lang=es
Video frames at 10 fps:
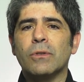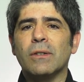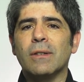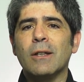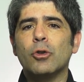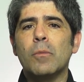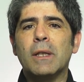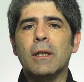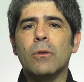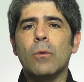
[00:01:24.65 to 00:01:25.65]
se está
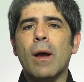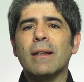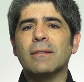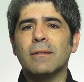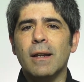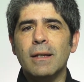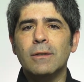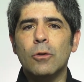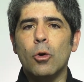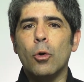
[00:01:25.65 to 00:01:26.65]
sometido a
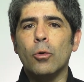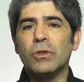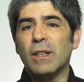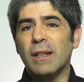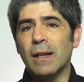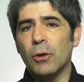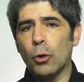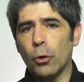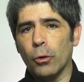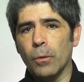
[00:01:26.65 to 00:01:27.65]
estrés o se tiene
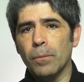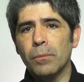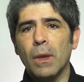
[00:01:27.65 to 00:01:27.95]
dolor